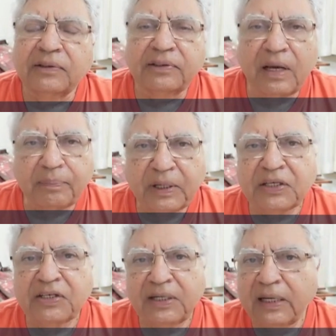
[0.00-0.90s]

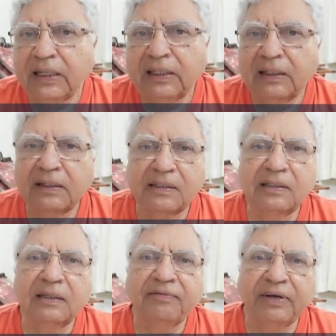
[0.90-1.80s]
सापेक्ष यानी कि
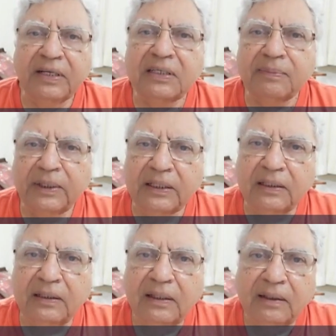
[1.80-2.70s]
किसी रेफरेंस में
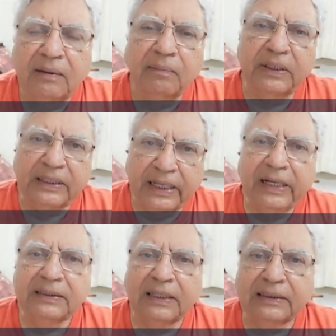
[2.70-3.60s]

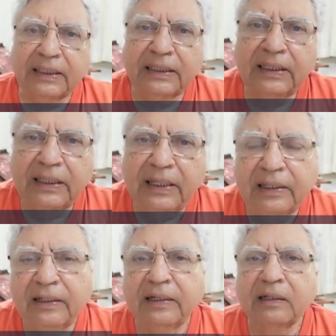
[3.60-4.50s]
बताया जाता है
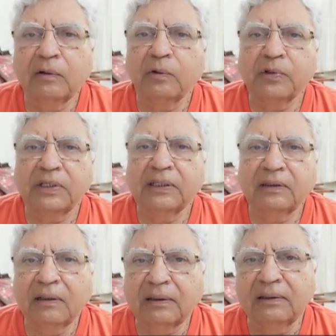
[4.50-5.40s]
लेकिन उसके
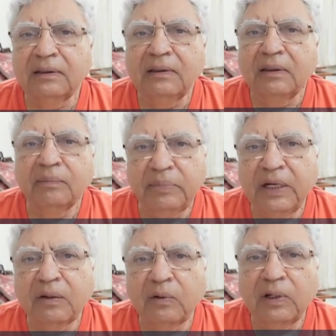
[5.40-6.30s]
तथ्य
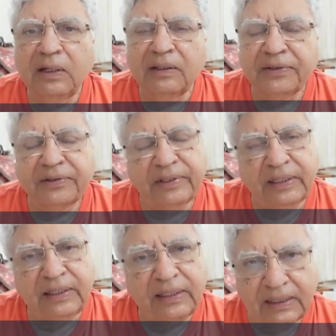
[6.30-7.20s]
बिल्कुल
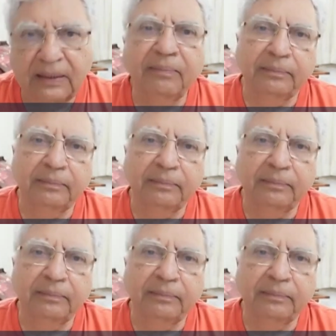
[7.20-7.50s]
सही हैं